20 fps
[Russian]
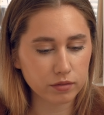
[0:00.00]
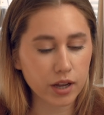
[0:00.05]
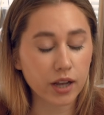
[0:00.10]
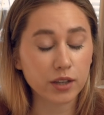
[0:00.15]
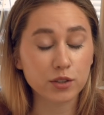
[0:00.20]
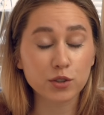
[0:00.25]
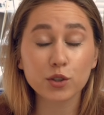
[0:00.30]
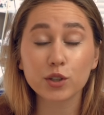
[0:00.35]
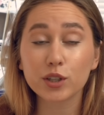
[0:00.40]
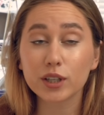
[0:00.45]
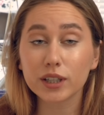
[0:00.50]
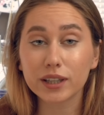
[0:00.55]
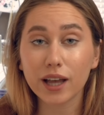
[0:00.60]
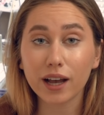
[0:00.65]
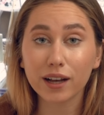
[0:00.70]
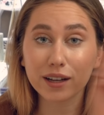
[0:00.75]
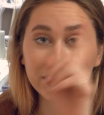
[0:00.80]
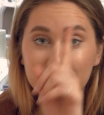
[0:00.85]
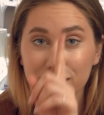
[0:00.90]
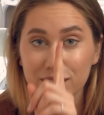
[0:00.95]
А, стоит ли
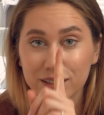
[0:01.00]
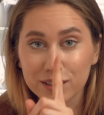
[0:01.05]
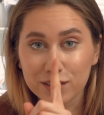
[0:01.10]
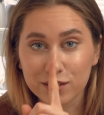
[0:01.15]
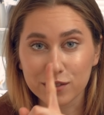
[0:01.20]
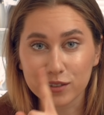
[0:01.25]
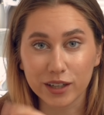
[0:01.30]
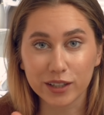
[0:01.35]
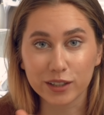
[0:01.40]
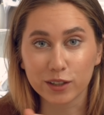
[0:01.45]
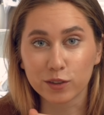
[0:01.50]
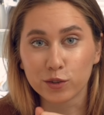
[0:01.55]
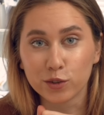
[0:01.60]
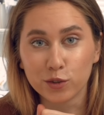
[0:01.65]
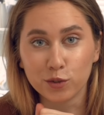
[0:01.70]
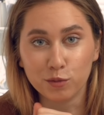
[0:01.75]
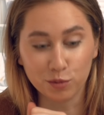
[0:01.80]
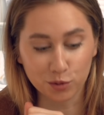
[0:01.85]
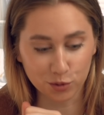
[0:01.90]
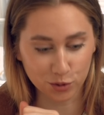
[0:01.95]
так ходить на свидание? А то
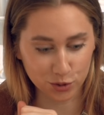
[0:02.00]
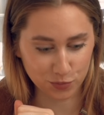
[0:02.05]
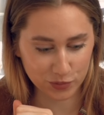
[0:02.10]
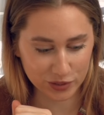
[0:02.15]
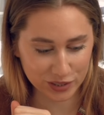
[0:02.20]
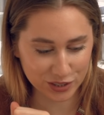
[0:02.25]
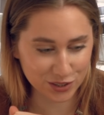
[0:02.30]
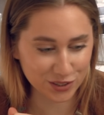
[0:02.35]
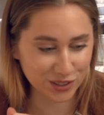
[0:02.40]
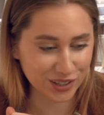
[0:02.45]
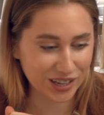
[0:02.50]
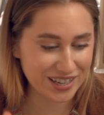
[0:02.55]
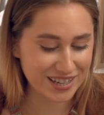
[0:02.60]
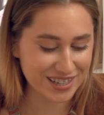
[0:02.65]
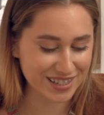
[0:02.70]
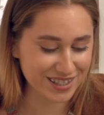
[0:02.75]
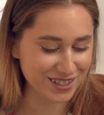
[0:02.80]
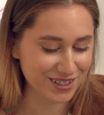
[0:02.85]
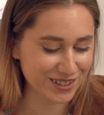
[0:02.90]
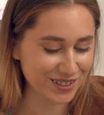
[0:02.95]
я думаю, господи, что,
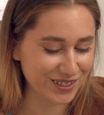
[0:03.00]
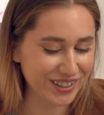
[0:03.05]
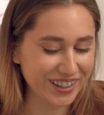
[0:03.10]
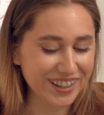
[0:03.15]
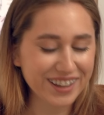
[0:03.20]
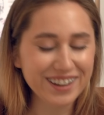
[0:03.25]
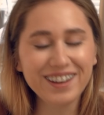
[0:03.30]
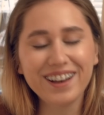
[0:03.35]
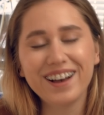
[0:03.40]
конечно, стоит.